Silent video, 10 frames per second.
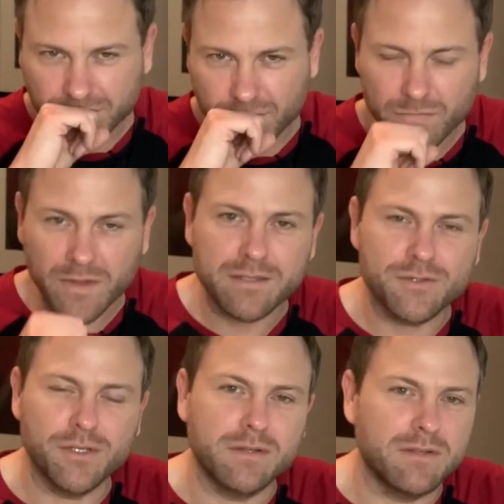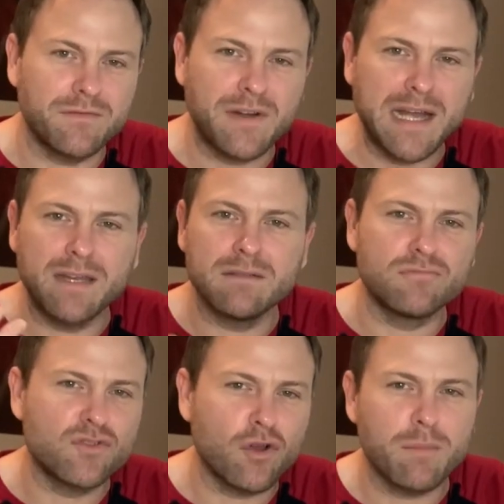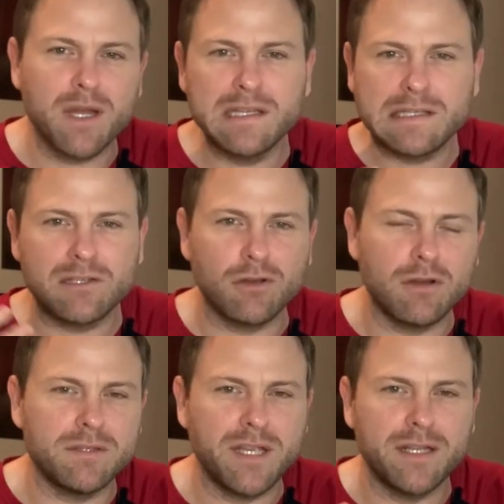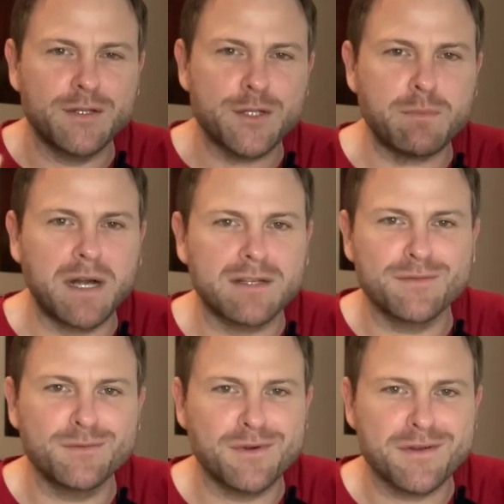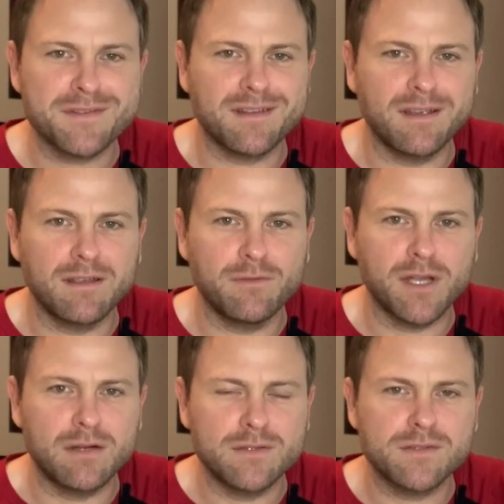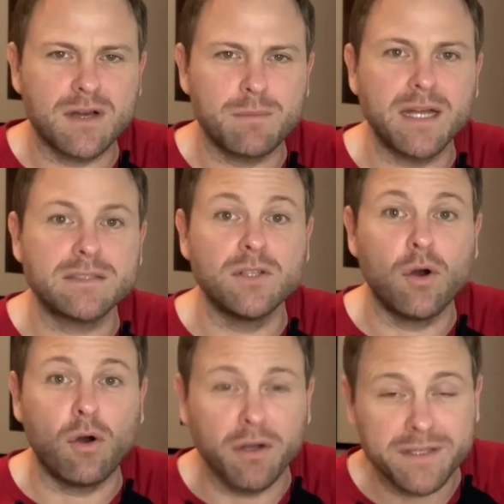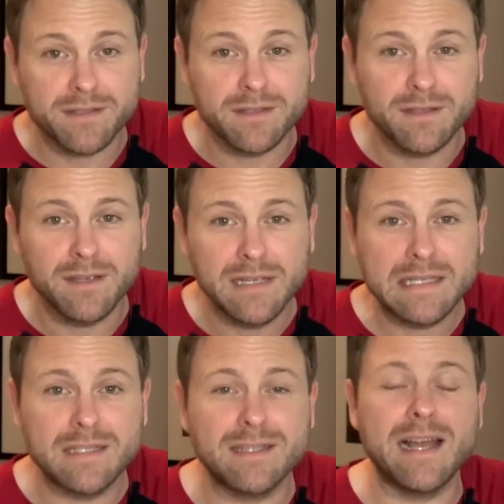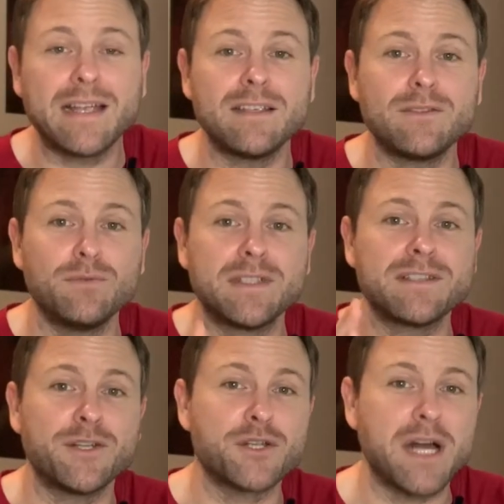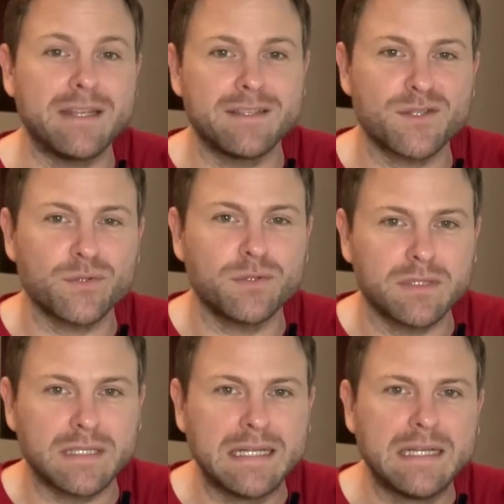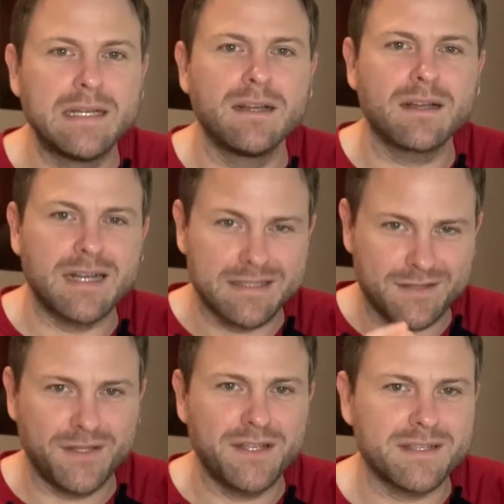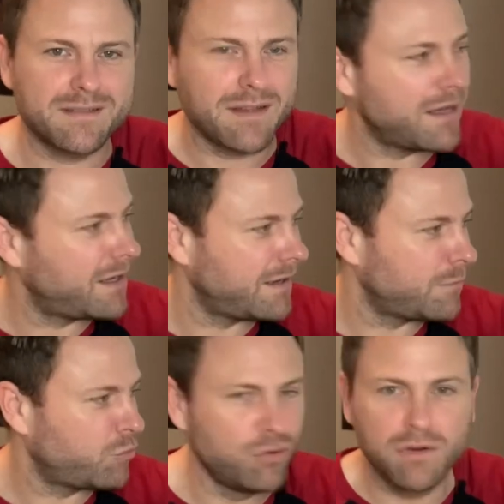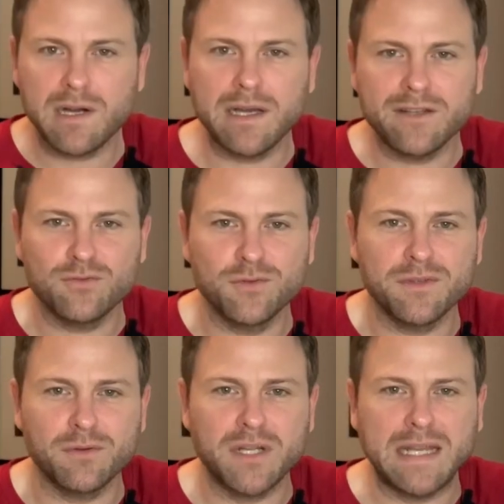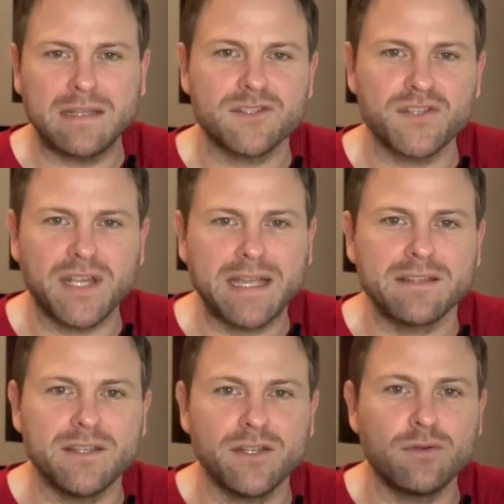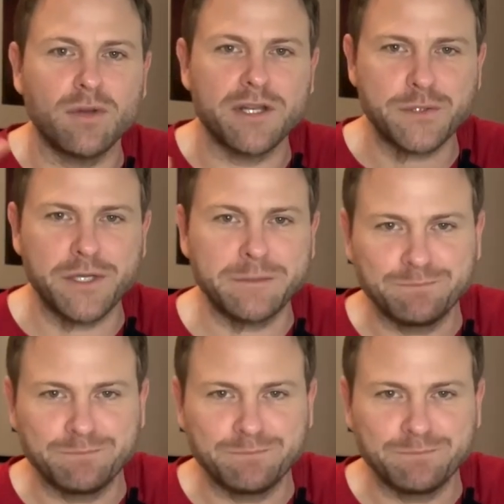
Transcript: Entschuldigung, fein säuberlich äh, jede Geschmacksnuance da irgendwie rauszuarbeiten. Heute ist eigentlich nur das Entscheidende zu gucken, kannst du dir das Teil pur reintun oder geht das direkt in die Cola-Schorle?